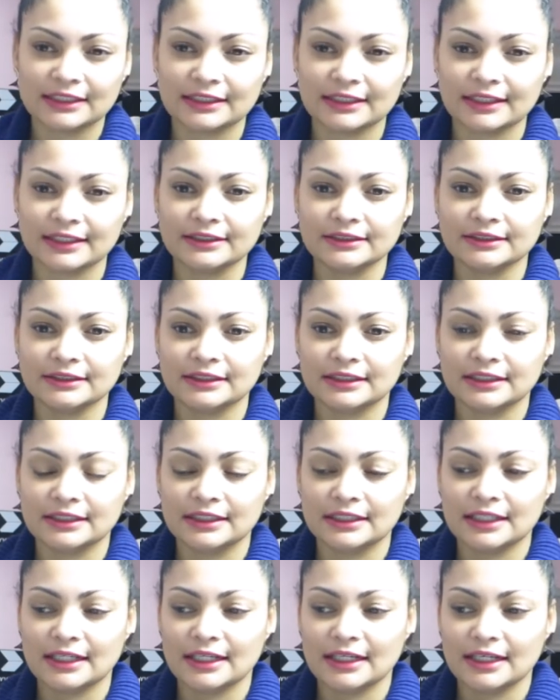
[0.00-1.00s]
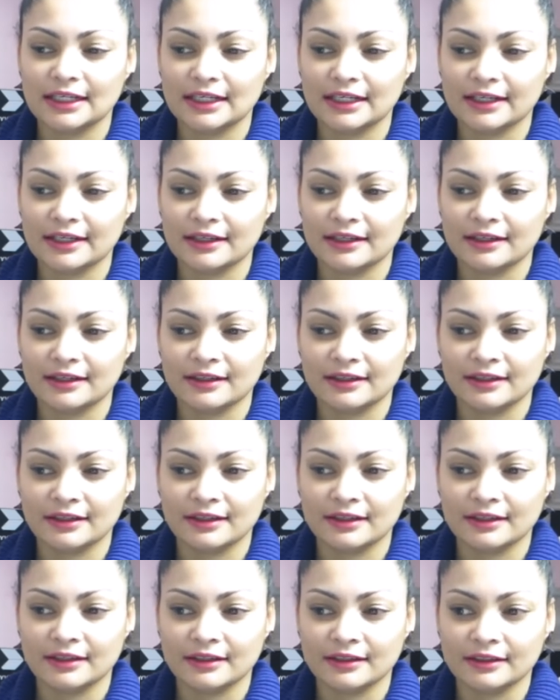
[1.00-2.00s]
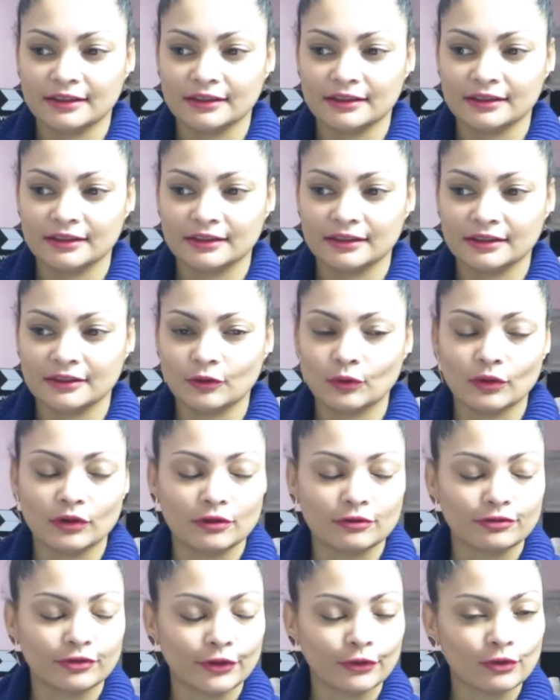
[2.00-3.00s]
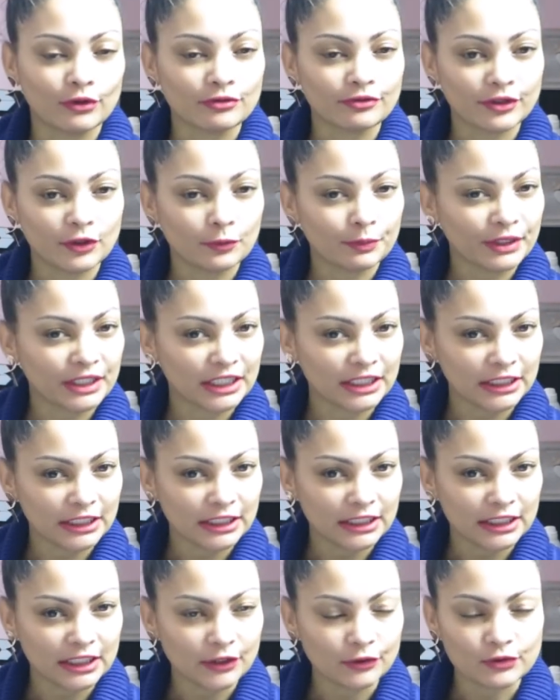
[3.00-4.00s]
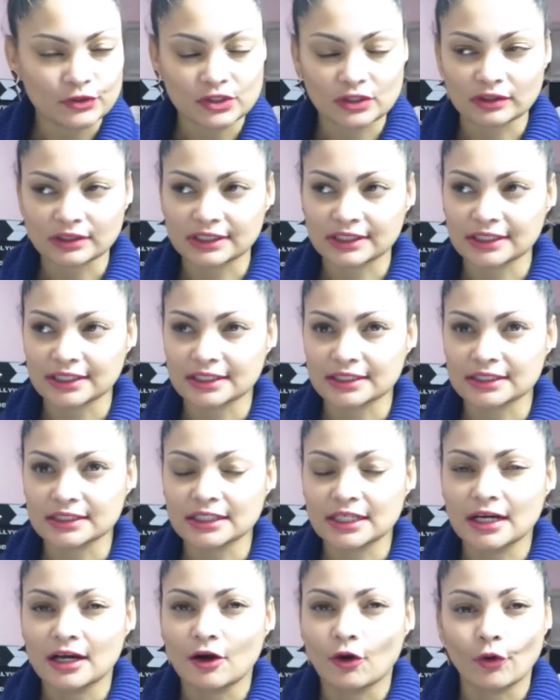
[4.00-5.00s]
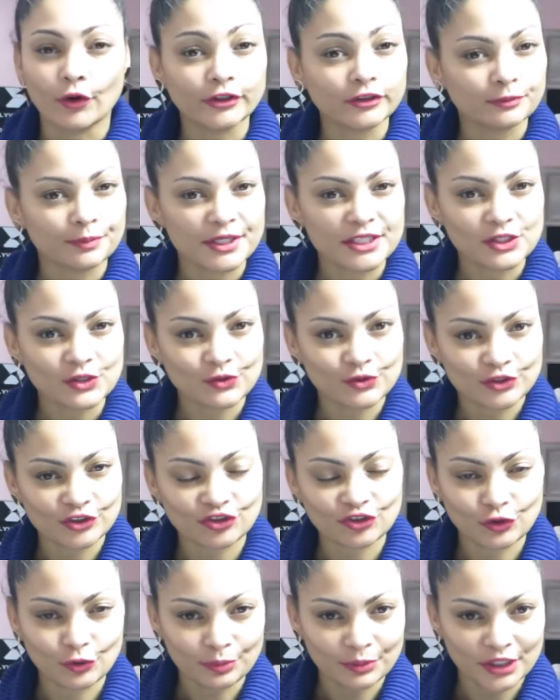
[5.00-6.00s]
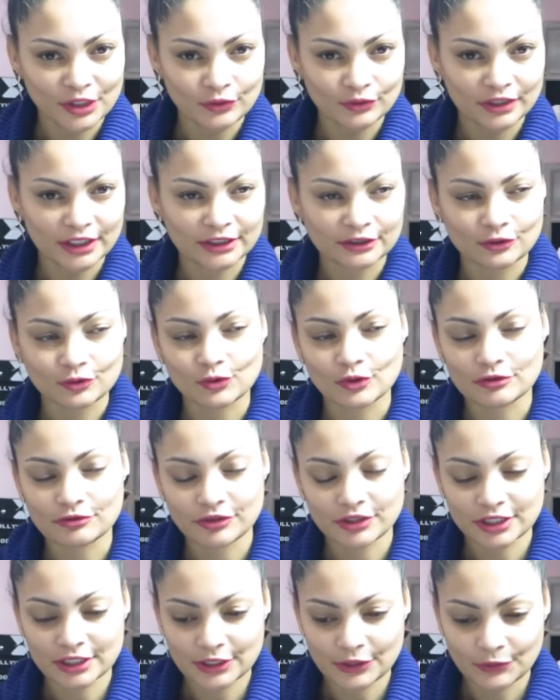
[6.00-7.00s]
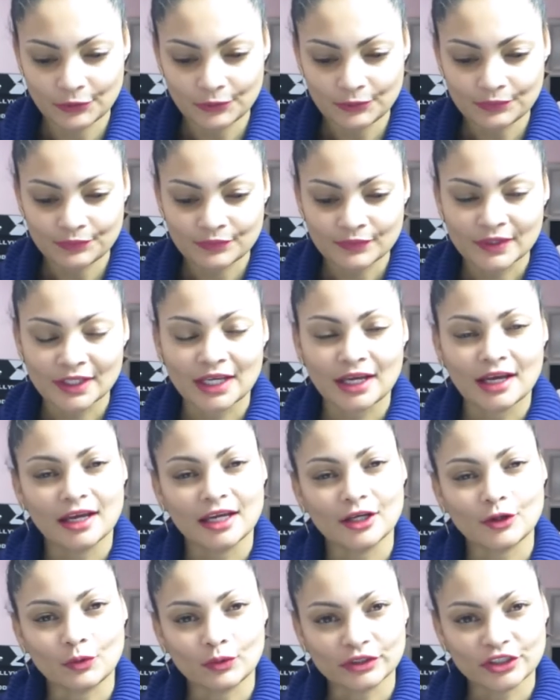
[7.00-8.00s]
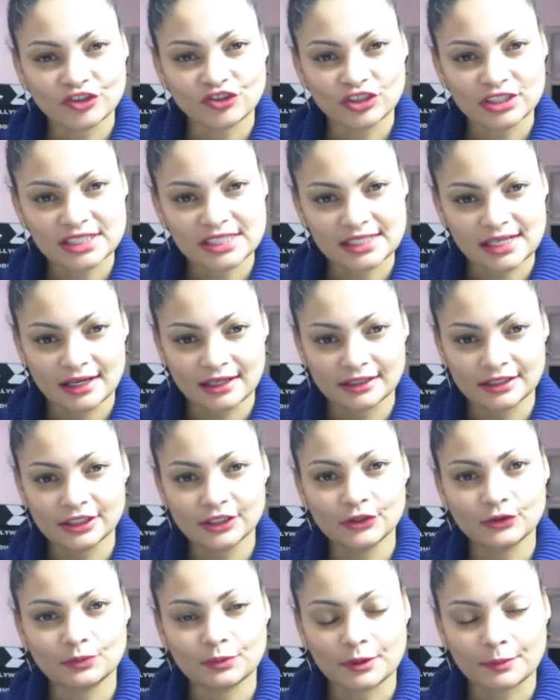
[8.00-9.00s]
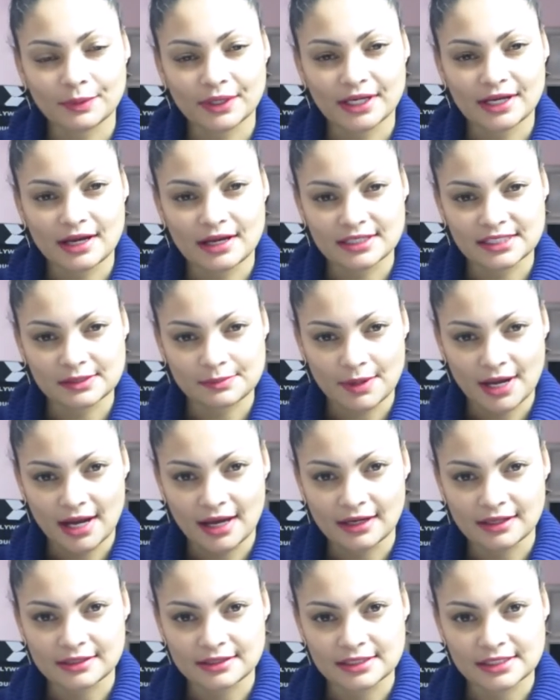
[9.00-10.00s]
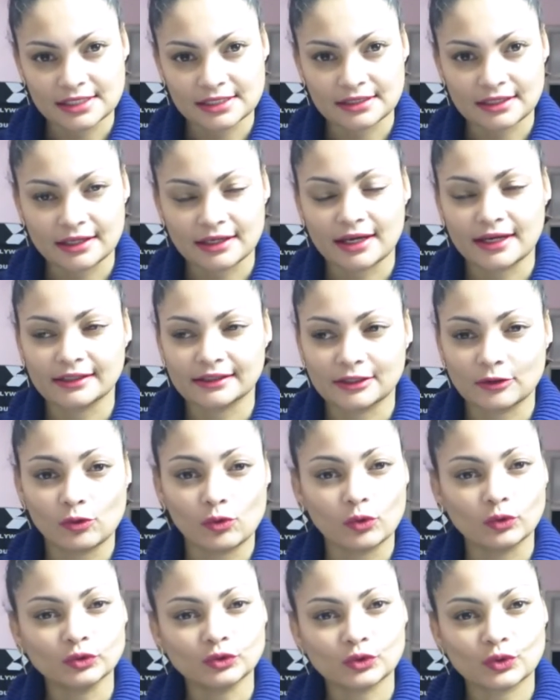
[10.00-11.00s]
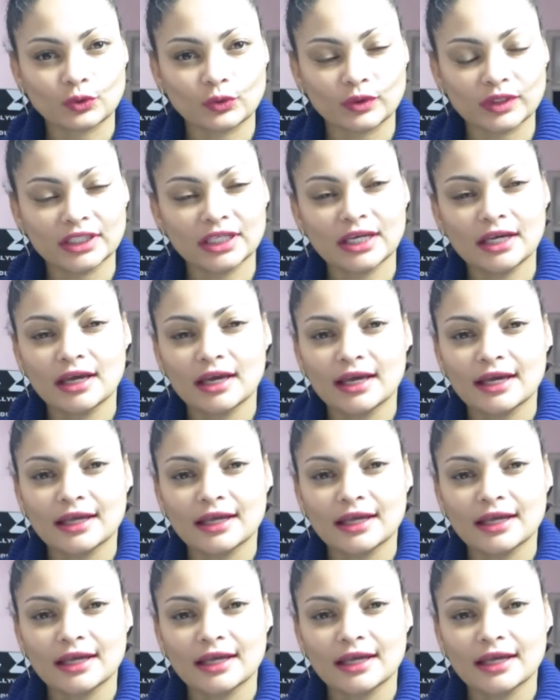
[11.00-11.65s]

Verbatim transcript: né? É, foi um avião pequenininho, só tinha oito pessoas comigo dentro do avião. E quando a gente saiu para pegar as malas, né, aí tem um controle.